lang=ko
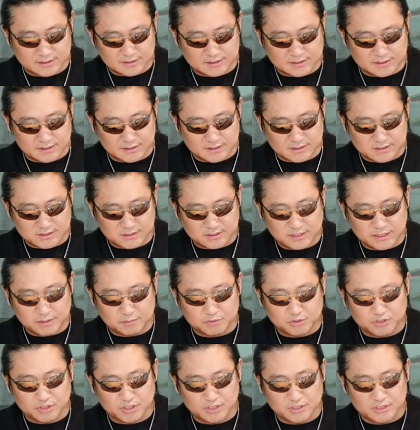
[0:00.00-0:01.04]
즉 끈이
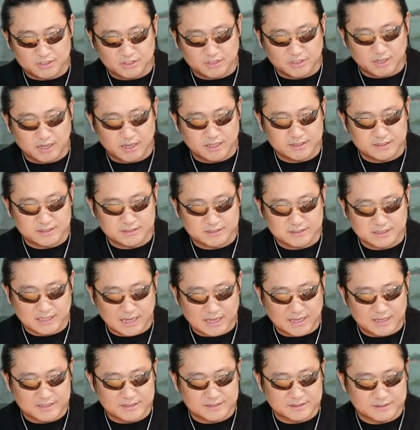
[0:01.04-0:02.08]
묶여 들어가는
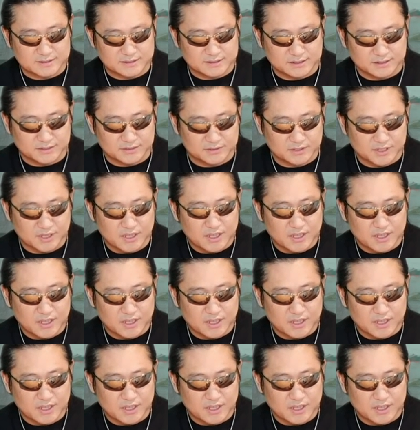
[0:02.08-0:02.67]
사이즈는